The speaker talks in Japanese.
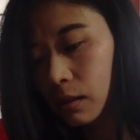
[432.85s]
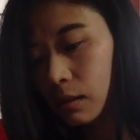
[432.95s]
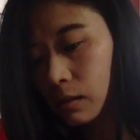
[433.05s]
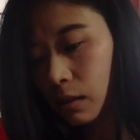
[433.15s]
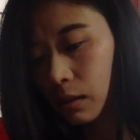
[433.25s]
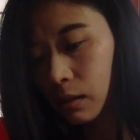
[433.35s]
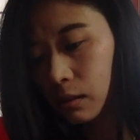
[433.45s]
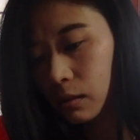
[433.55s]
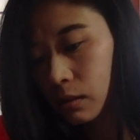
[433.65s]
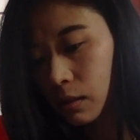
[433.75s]
ですかね。
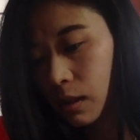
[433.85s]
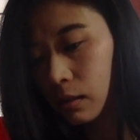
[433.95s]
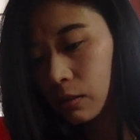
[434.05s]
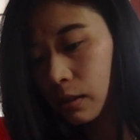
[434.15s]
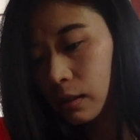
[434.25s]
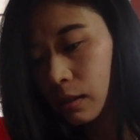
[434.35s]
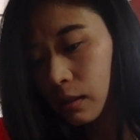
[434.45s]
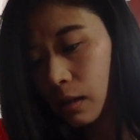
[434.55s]
あとあれだ、